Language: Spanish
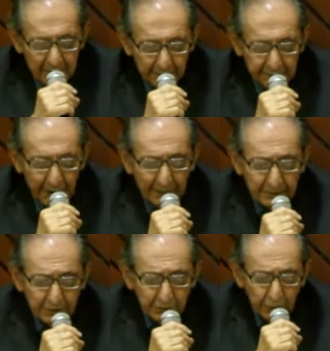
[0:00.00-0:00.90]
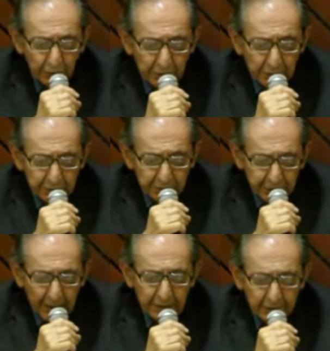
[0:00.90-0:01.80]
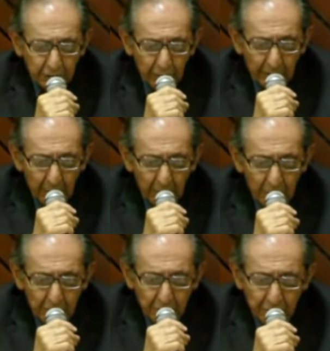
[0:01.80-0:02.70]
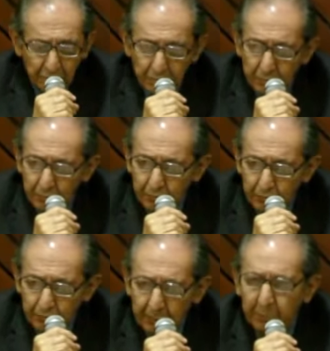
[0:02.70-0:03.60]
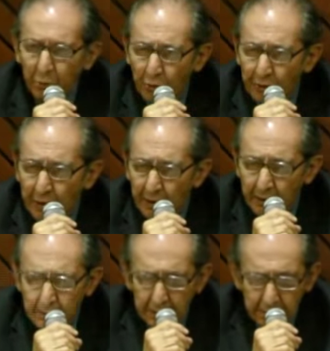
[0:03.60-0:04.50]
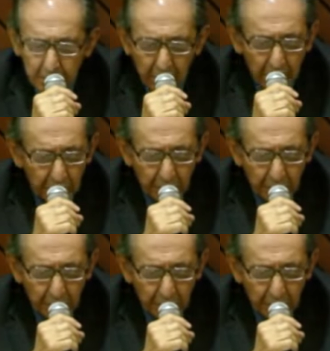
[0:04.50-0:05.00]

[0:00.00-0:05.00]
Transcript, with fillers: Que tanto y tanto amor se pudra, oh